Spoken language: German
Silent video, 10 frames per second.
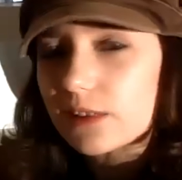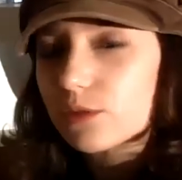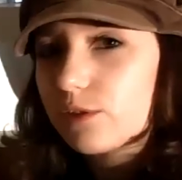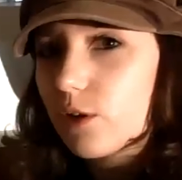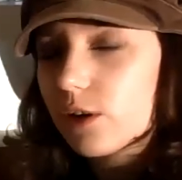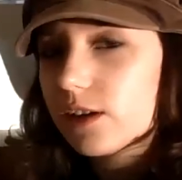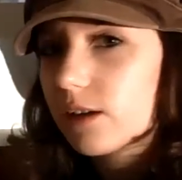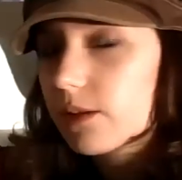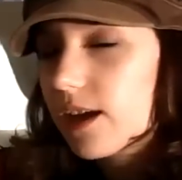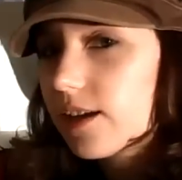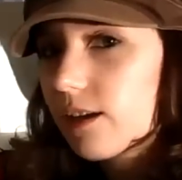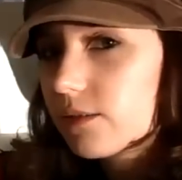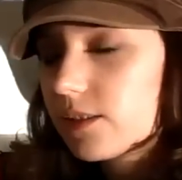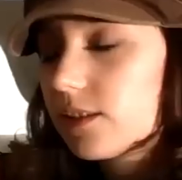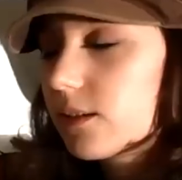ist so voll. Ich habe keine
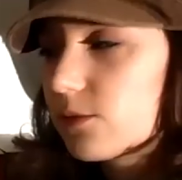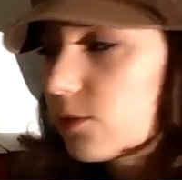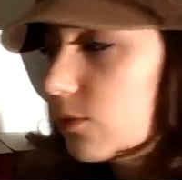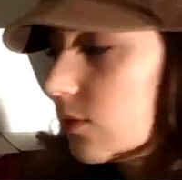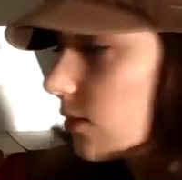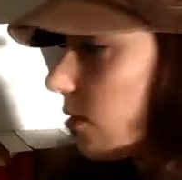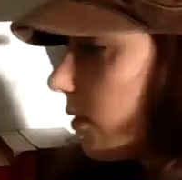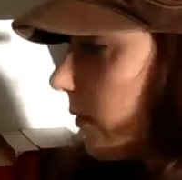Ahnung, was ich damit tun